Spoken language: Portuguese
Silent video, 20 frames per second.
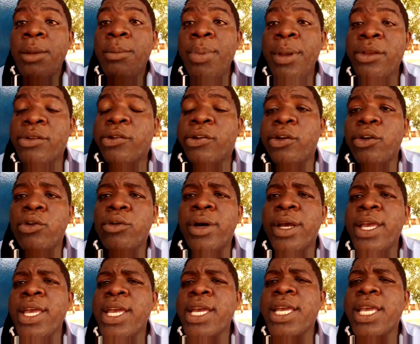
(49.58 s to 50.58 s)

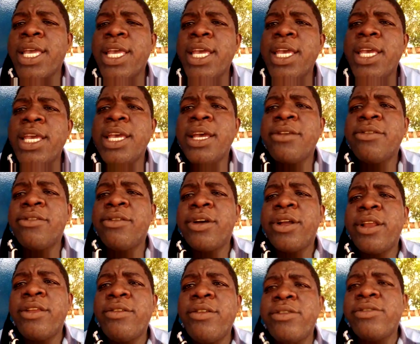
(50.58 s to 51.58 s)
pessoa aí que a
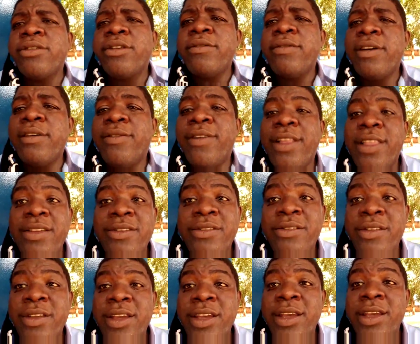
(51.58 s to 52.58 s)
senhora disse que vai
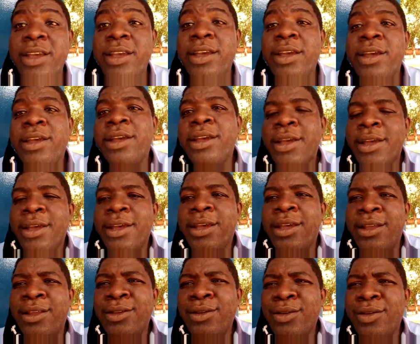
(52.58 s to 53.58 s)
falecer
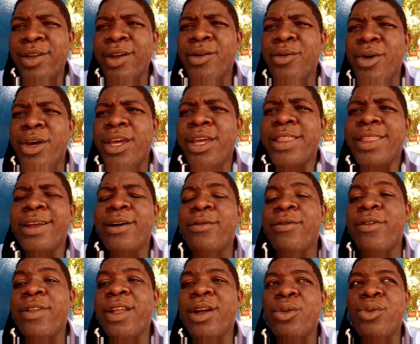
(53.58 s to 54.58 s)
no decorrer até o
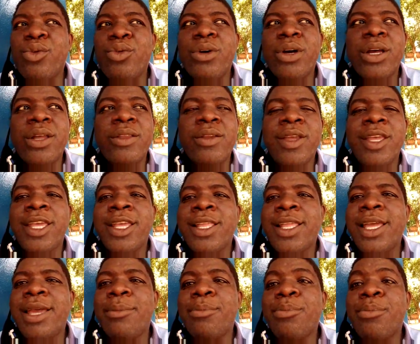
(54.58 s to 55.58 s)
final do ano aí,
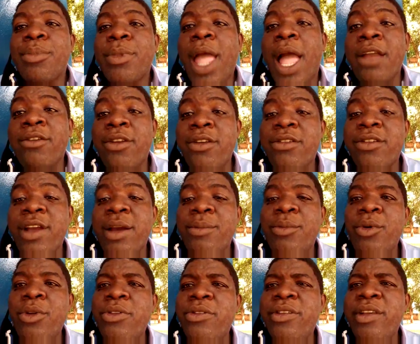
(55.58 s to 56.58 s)
né? A gente quer
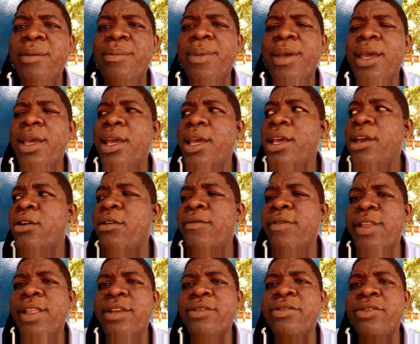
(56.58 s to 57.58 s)
muito saber e
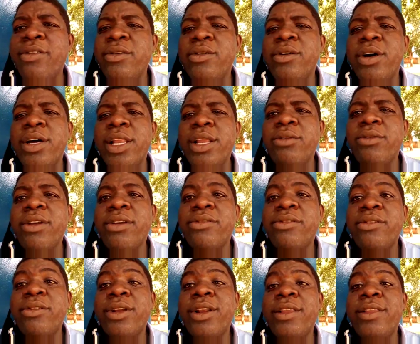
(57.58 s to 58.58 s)
ouvir da senhora o que a
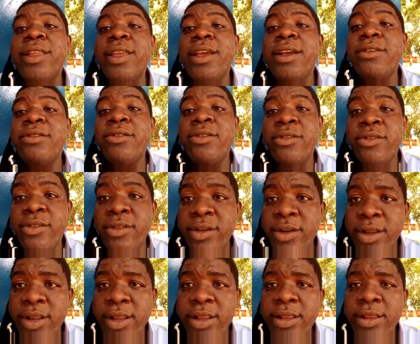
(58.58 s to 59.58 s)
senhora tem a
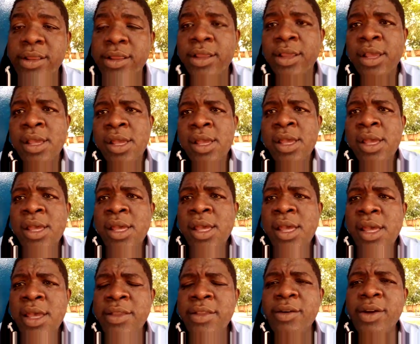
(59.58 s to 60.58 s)
dizer.
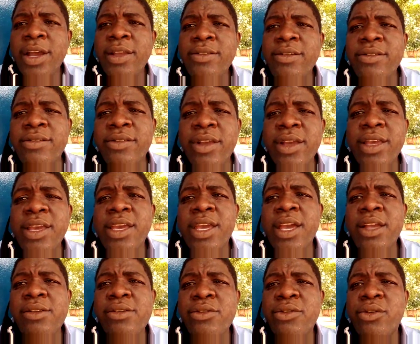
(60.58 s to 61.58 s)
Então quer dizer que
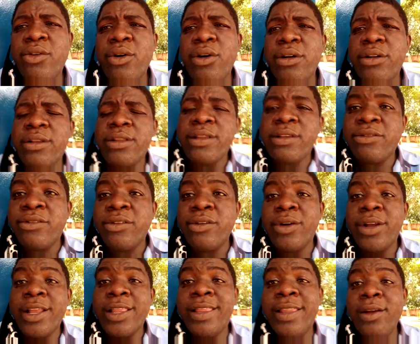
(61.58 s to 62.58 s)
quem discorda da
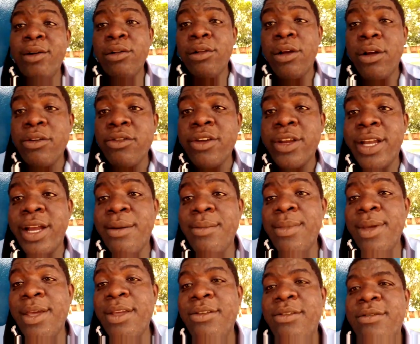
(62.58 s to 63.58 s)
senhora
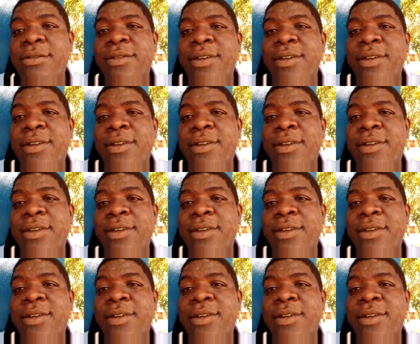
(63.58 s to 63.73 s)
teologicamente